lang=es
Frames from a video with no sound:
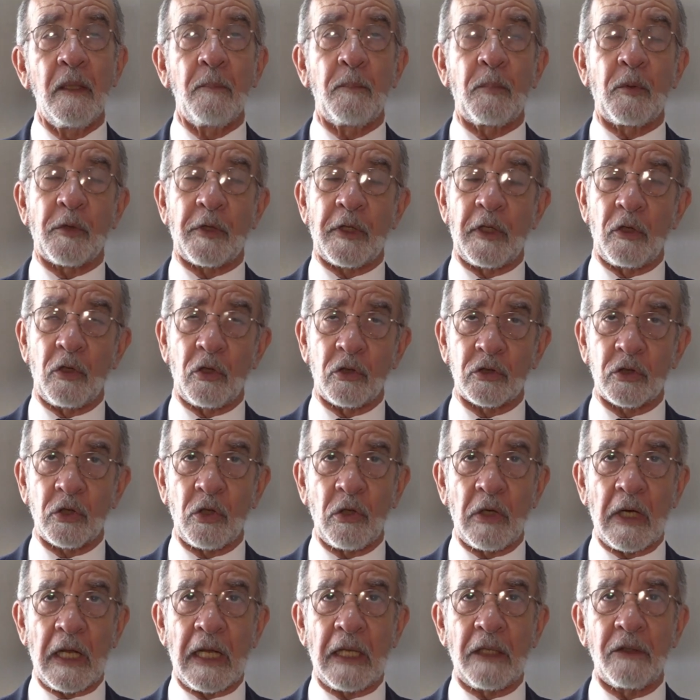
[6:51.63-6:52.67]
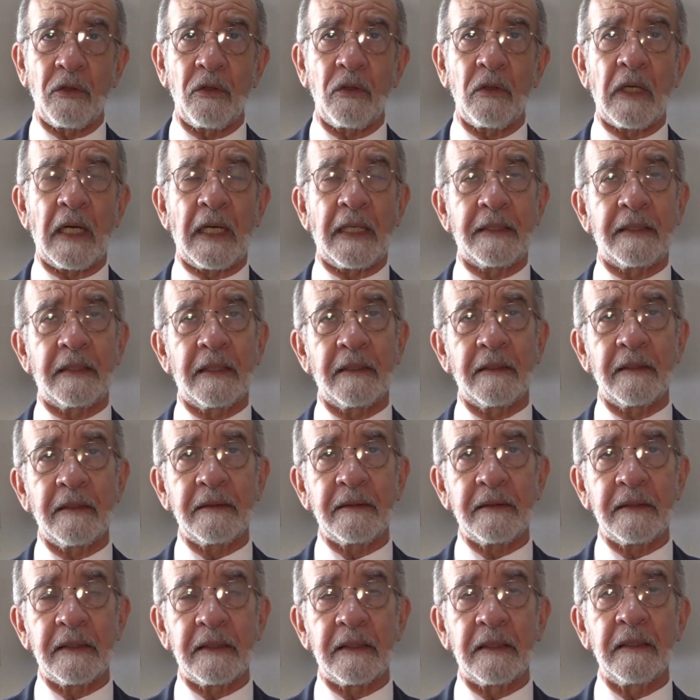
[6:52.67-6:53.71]
Por el otro lado, hay que
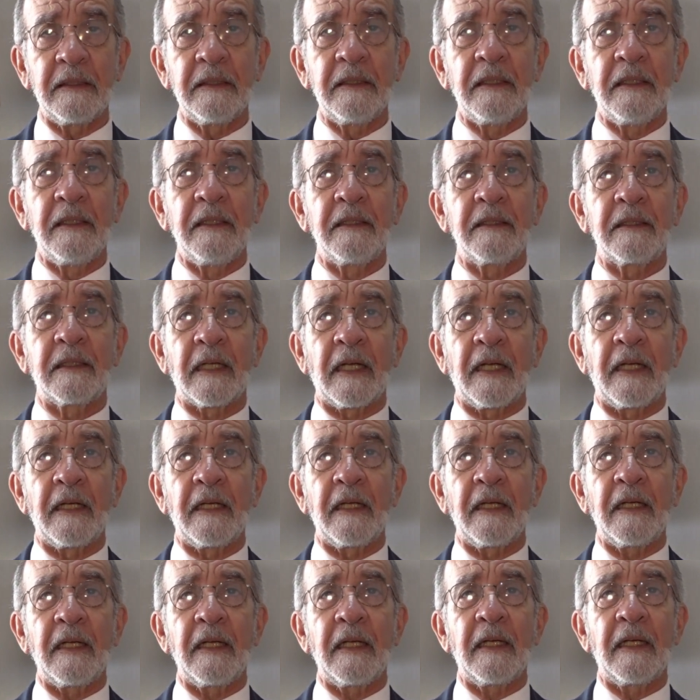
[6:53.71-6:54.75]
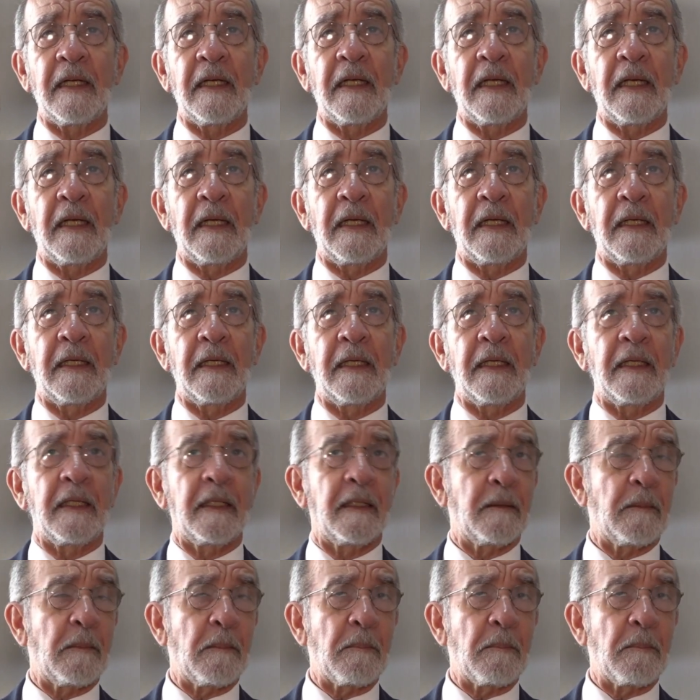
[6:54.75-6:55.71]
decir que eh,